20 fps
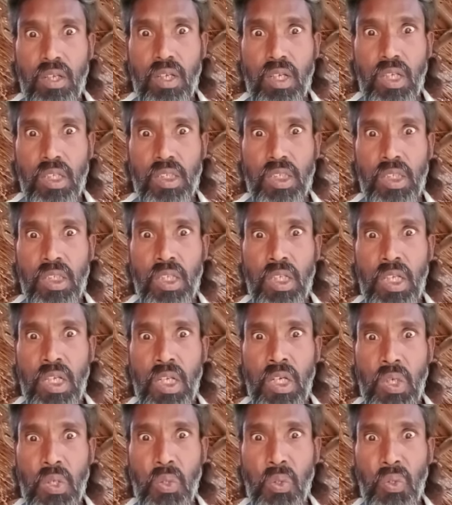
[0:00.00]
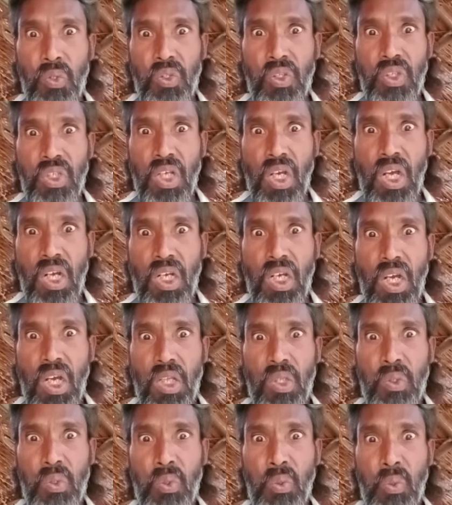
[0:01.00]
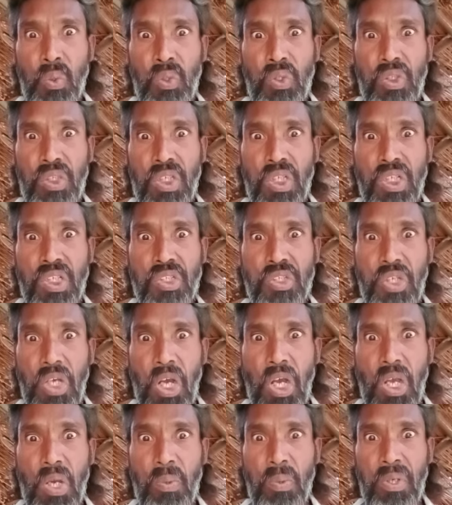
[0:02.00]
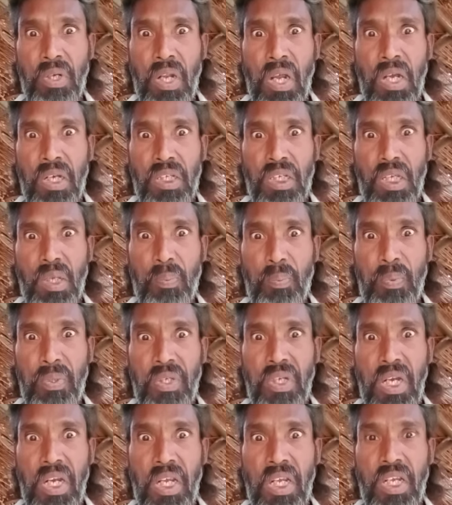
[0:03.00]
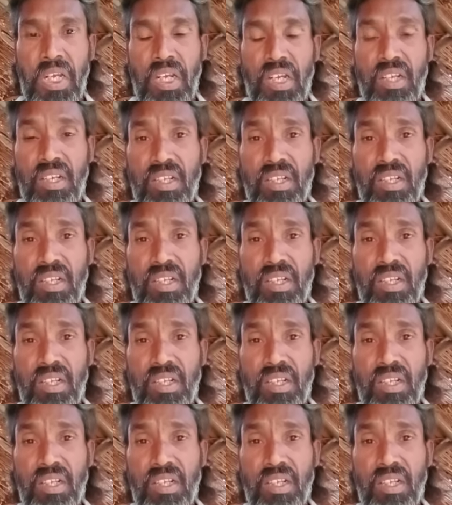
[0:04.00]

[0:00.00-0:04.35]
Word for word: किसने कुतिया का दूध की चाय बना के पी रे